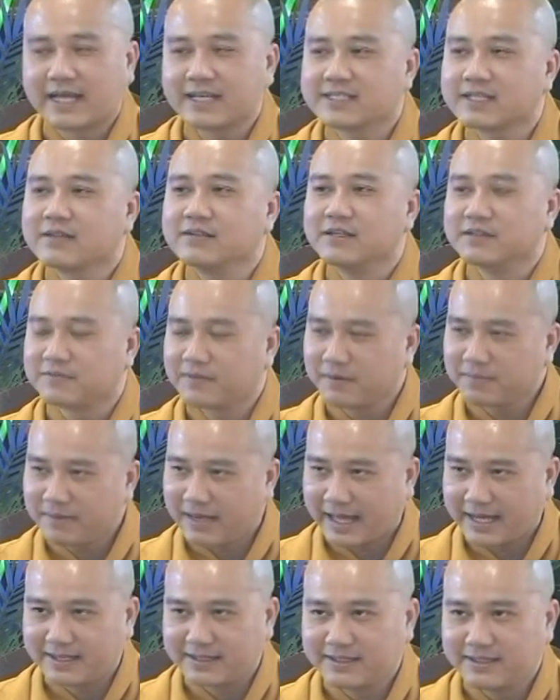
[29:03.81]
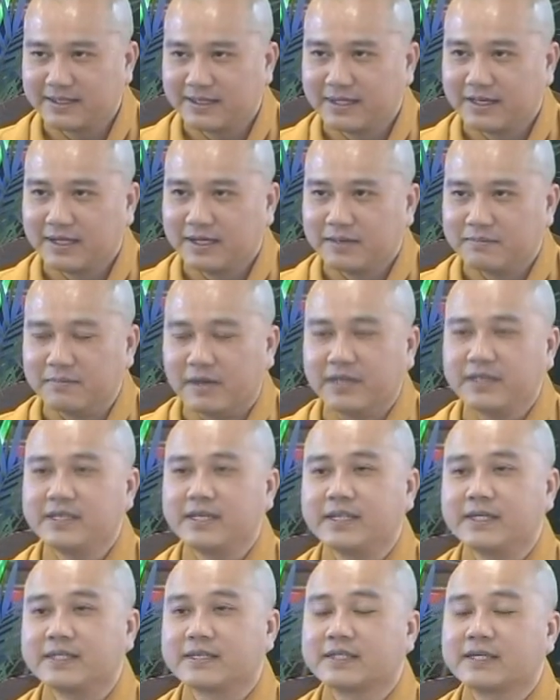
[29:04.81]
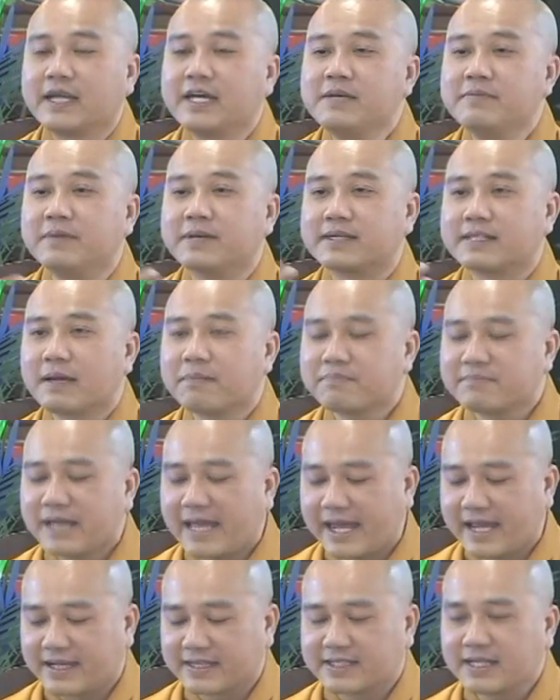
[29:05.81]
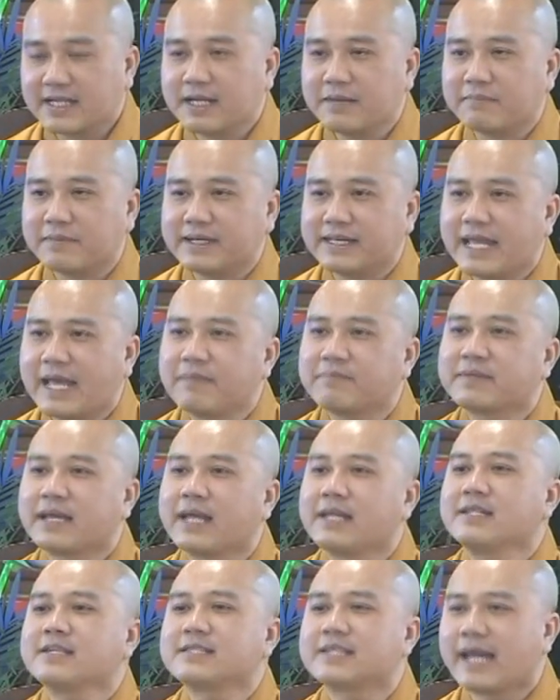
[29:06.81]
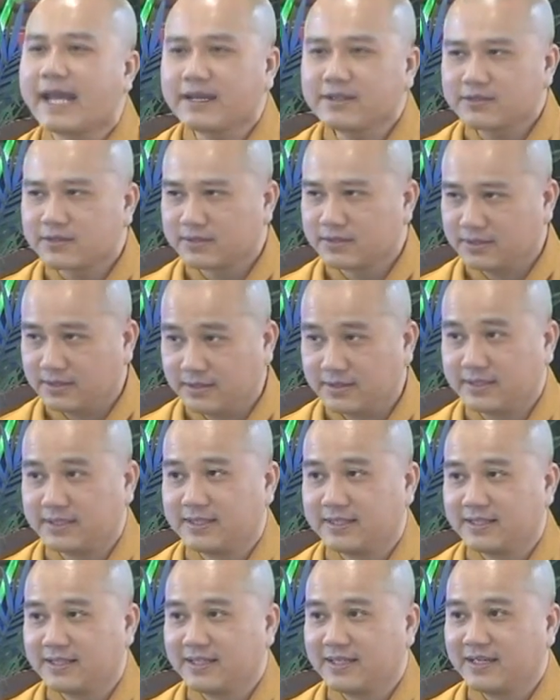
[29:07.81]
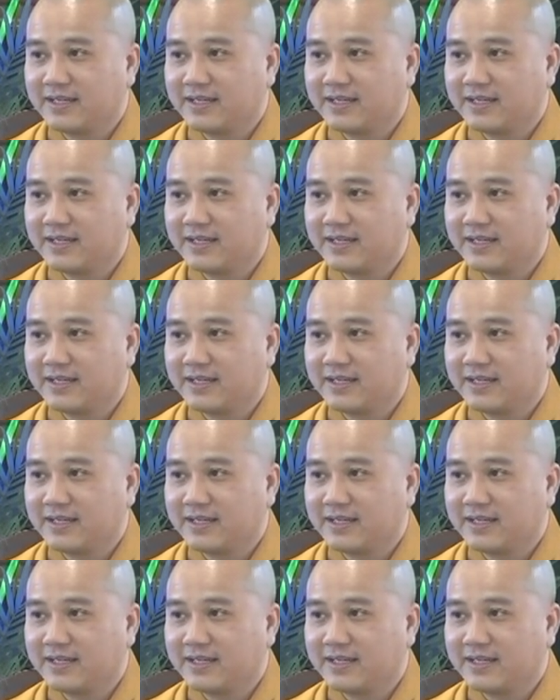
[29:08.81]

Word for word: Tại sao được pháp lành? Bởi vì khi mình thắp đèn, tức là mình đem cái ánh sáng cho người,